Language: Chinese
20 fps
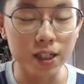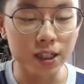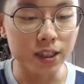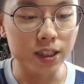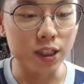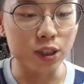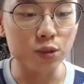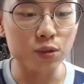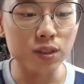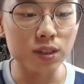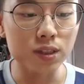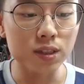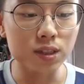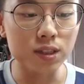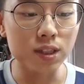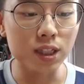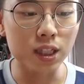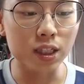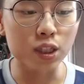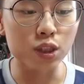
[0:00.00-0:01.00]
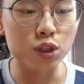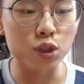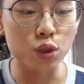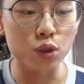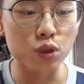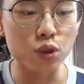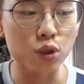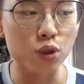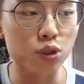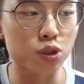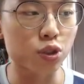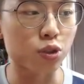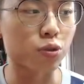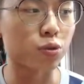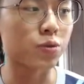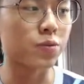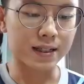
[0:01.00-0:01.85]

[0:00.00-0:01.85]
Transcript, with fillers: 也就是之前的 John o 多9